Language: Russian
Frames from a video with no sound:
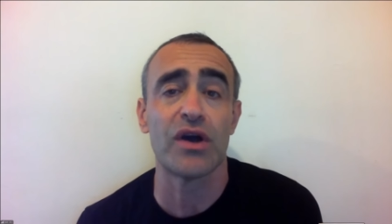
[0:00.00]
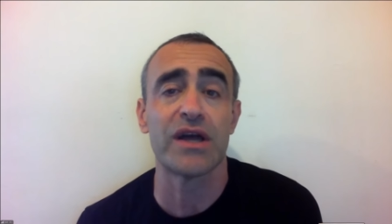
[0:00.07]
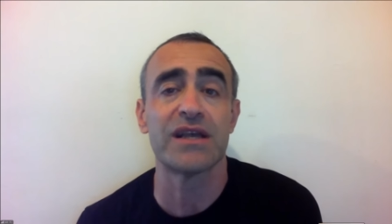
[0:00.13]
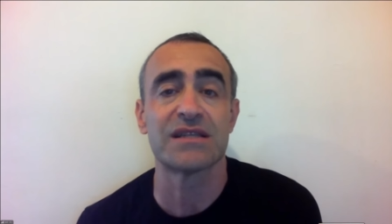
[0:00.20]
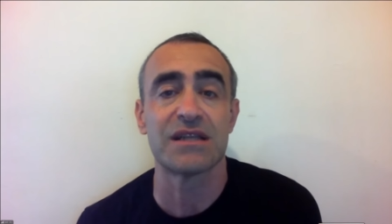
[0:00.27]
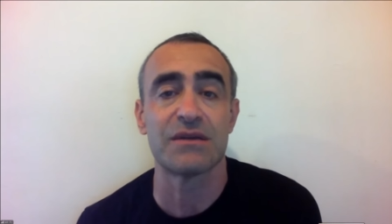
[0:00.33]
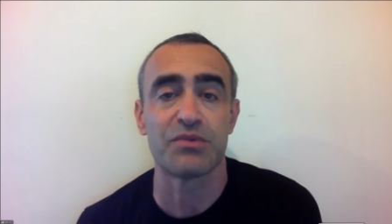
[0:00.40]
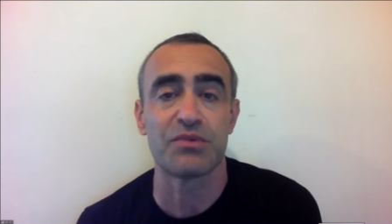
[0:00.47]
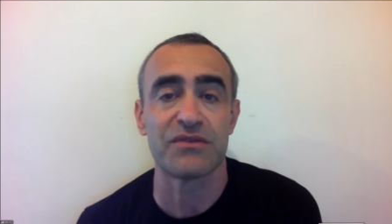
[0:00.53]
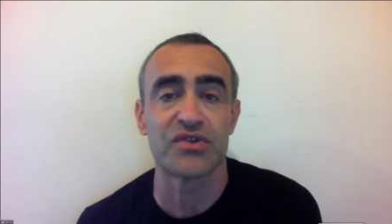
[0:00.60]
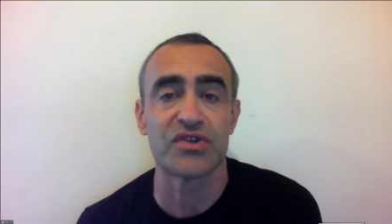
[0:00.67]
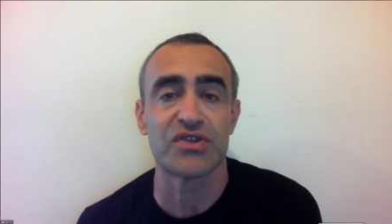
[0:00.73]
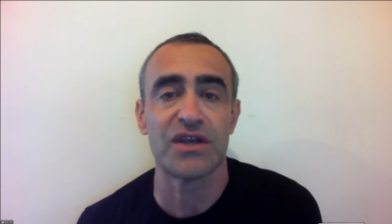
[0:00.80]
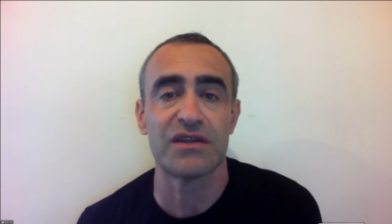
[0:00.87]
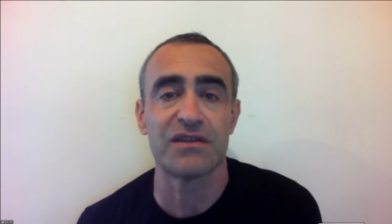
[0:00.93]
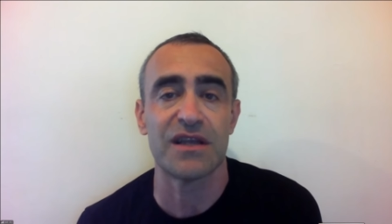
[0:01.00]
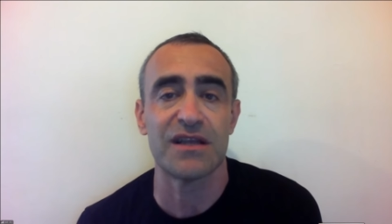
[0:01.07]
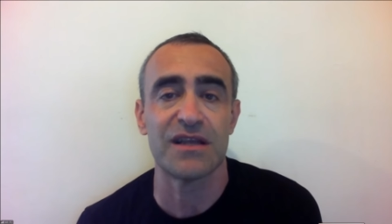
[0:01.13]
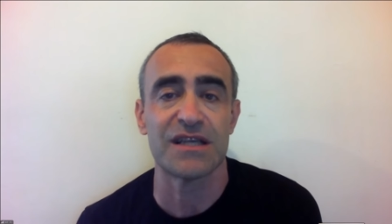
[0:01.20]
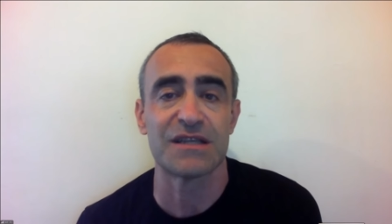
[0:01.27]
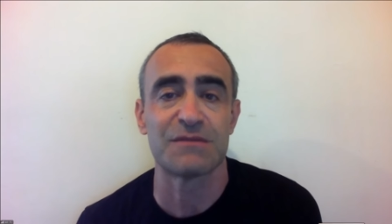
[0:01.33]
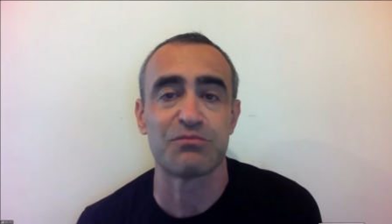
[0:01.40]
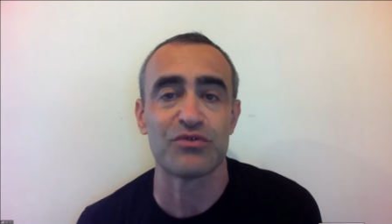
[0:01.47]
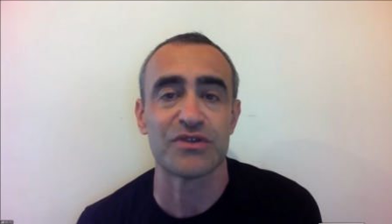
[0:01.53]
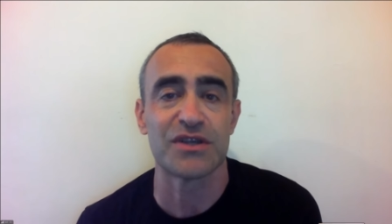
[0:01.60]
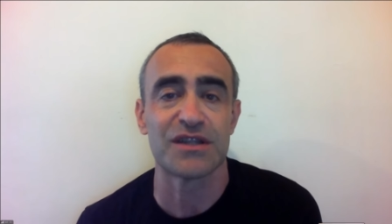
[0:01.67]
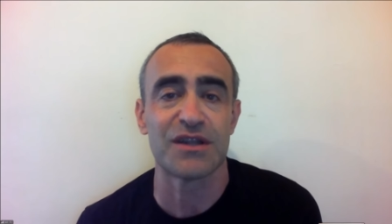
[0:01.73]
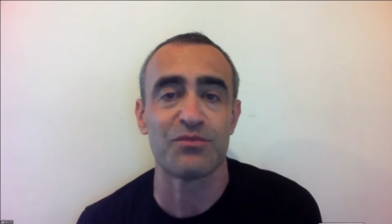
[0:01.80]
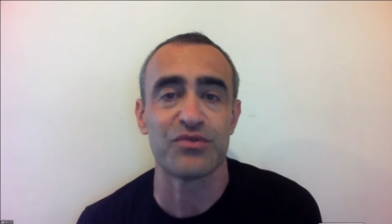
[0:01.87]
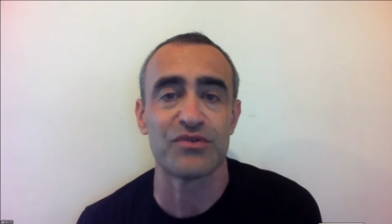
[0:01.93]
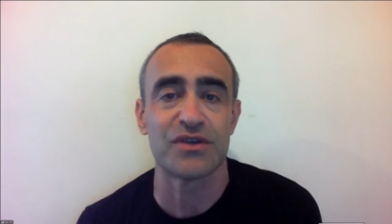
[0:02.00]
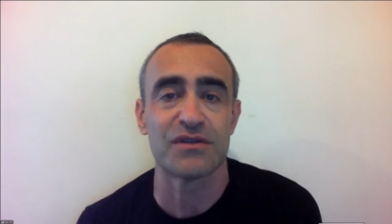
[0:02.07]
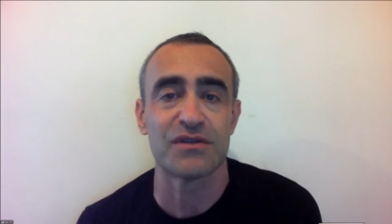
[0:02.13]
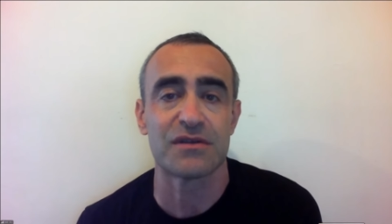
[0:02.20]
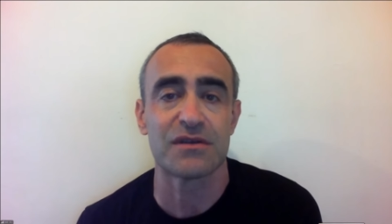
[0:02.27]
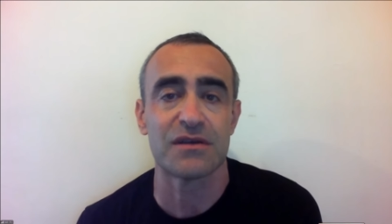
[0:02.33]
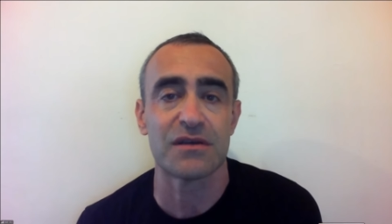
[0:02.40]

Ну а если подтверждение есть, пусть это будет,